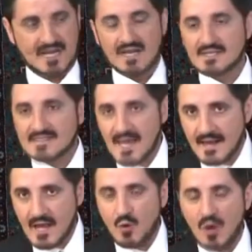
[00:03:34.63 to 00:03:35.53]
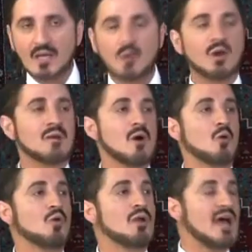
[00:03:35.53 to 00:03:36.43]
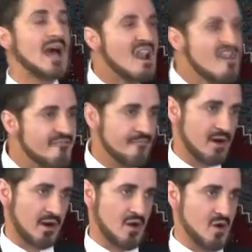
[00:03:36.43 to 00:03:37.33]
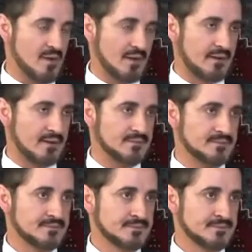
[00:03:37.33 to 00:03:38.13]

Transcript: الإنسان أيها الإخوة كما قلنا ألف مرة ومرة